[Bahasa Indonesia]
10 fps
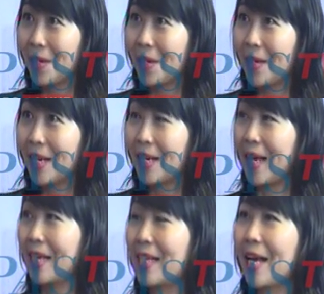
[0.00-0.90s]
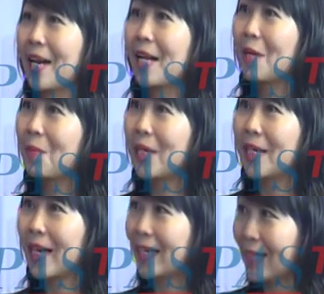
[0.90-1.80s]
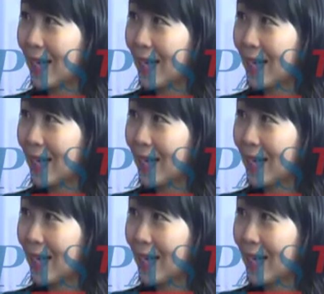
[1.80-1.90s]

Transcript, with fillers: Tidak, nah, semuanya sekarang lebih dekat udah...